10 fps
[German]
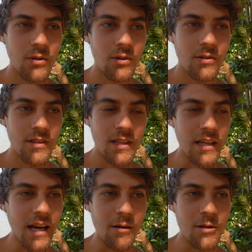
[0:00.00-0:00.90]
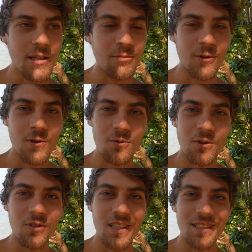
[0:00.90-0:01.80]
Und äh, ja, es gibt noch so
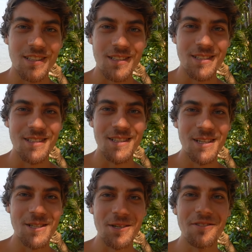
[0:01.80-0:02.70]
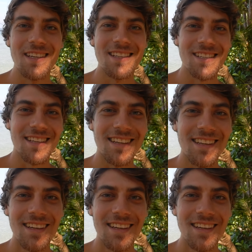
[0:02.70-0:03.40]
viele weitere, die zu erwähnen sind.